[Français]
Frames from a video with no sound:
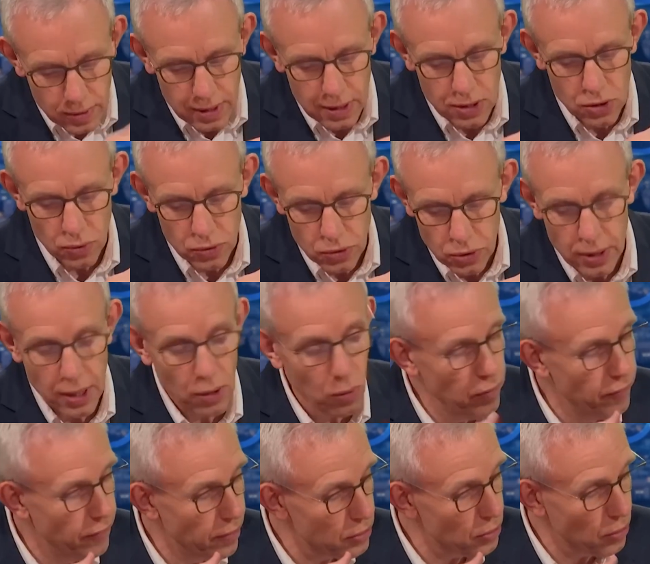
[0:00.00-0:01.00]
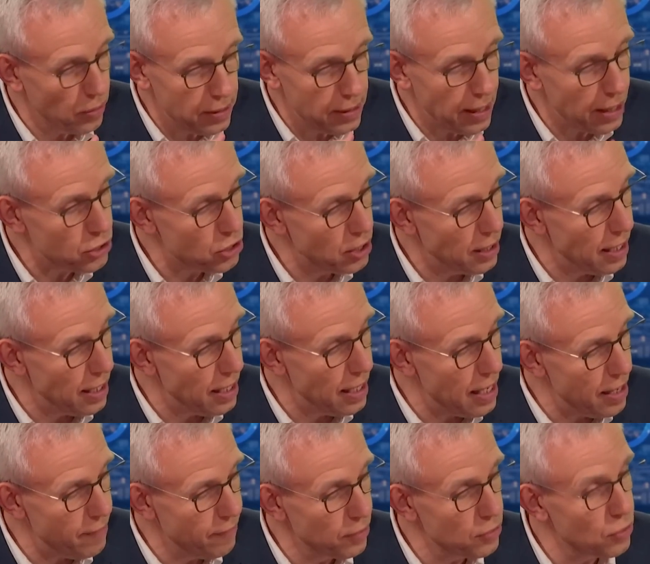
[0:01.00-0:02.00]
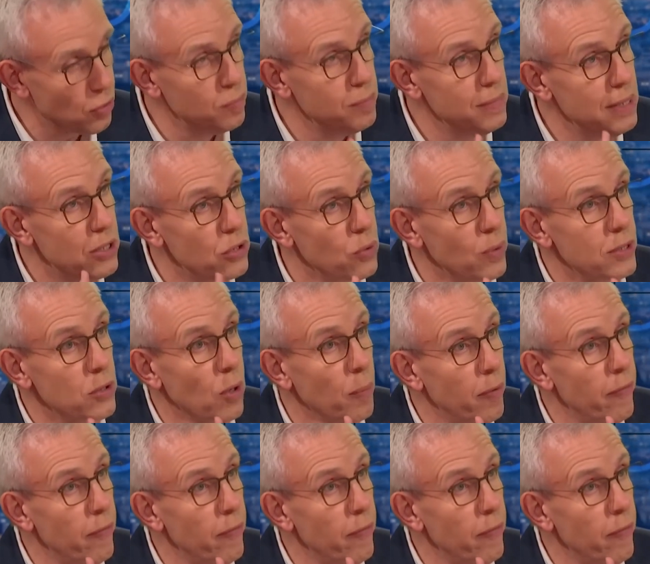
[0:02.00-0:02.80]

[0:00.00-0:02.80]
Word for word: conditions se déroule votre tâche et, votre mission Est-ce